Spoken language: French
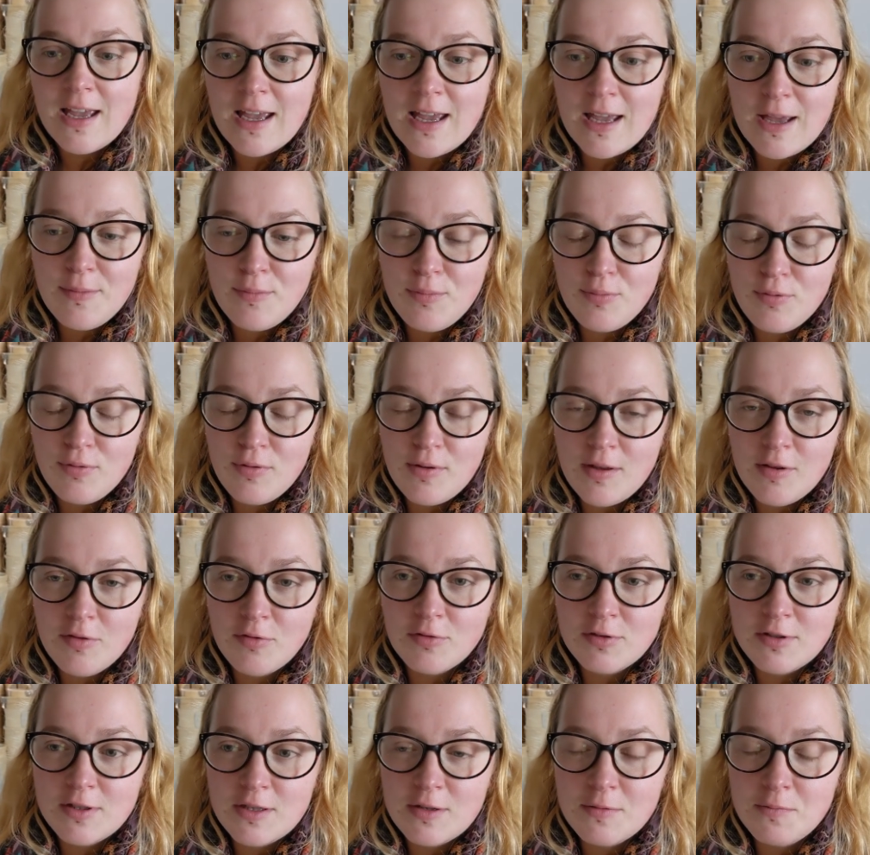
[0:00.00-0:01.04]
et puis
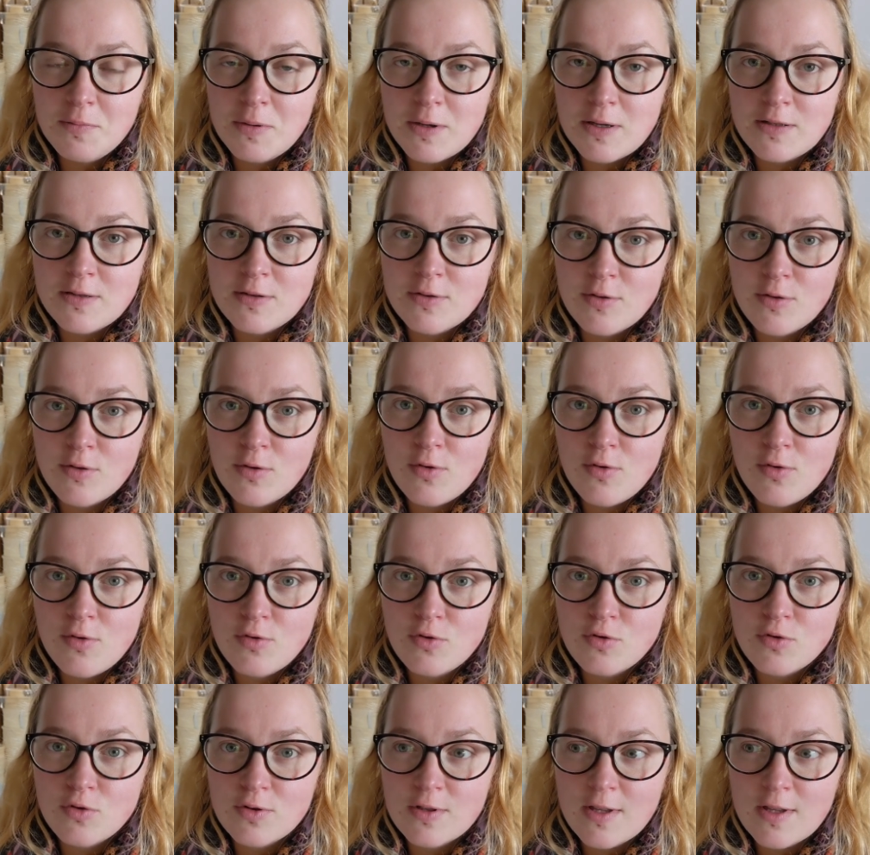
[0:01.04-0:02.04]
aussi parce que je